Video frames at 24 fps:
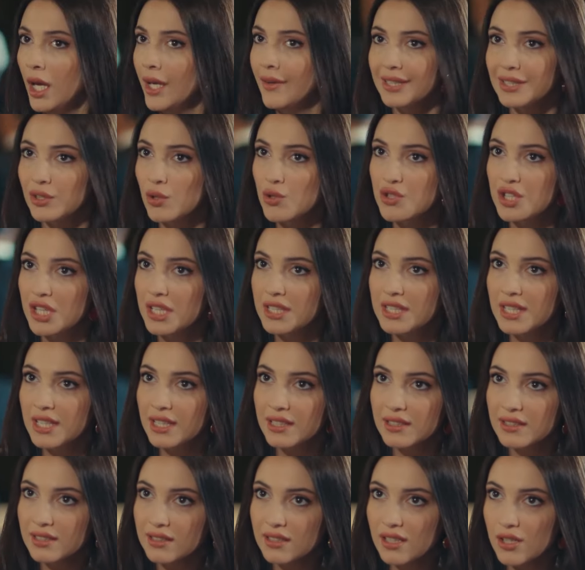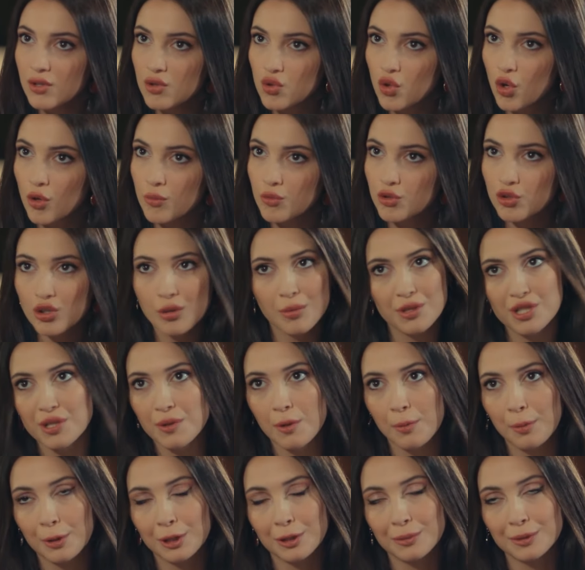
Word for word: سالت ليش راحوا مع بعضهم وما وصلني